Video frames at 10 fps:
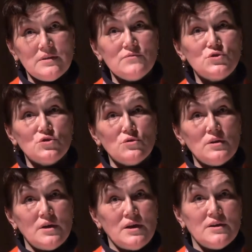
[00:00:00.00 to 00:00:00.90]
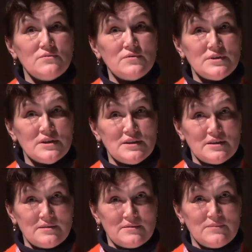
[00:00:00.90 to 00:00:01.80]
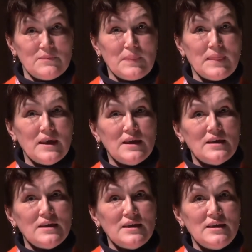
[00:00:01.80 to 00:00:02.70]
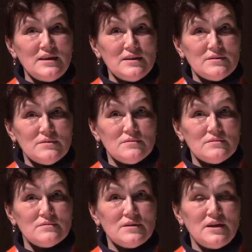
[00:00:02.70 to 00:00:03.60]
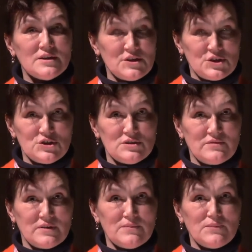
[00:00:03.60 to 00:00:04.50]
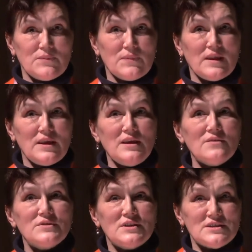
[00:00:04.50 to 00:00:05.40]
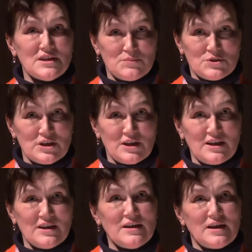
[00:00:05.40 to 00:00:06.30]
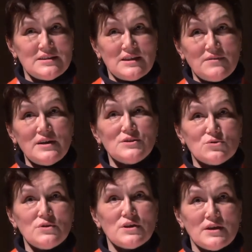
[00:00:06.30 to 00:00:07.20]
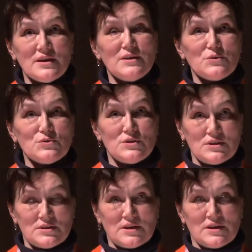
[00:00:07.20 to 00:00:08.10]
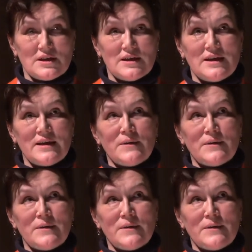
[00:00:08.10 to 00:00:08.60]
было все выдрано. И электричество, и водоснабжение. Оставались кое-какие кусты старые.